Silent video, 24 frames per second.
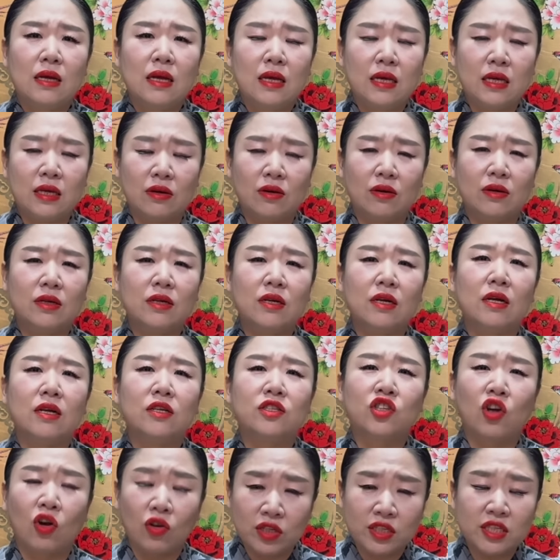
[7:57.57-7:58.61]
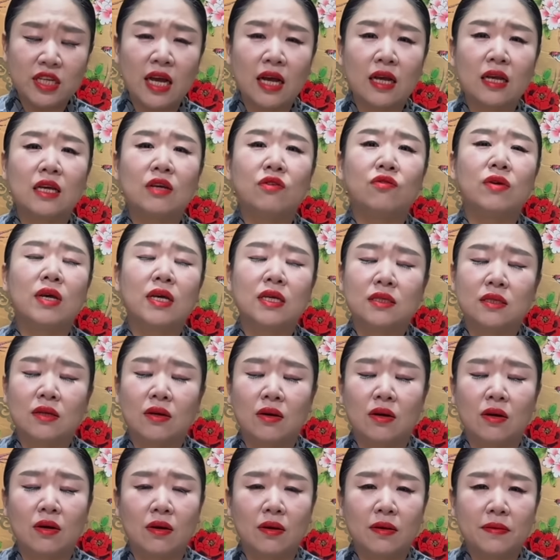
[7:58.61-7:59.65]
이거를 저지하기
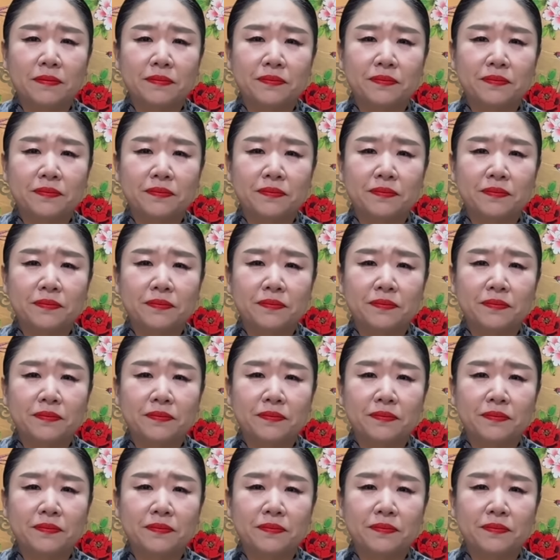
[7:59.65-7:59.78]
위해서